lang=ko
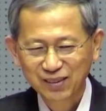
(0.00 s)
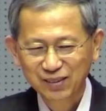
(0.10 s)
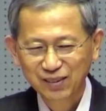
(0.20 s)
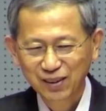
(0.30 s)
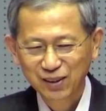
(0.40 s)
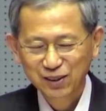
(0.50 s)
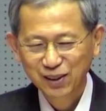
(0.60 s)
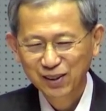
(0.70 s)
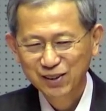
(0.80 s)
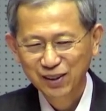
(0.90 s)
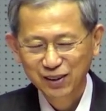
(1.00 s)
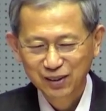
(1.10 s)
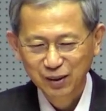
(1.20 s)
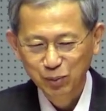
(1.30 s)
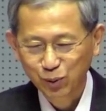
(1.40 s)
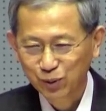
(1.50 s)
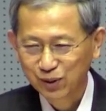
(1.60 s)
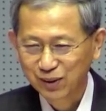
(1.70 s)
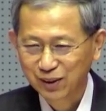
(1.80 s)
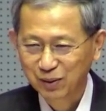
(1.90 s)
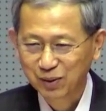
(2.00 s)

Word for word: 내가 일하는지 안 하는지 다 보고 있을 거예요.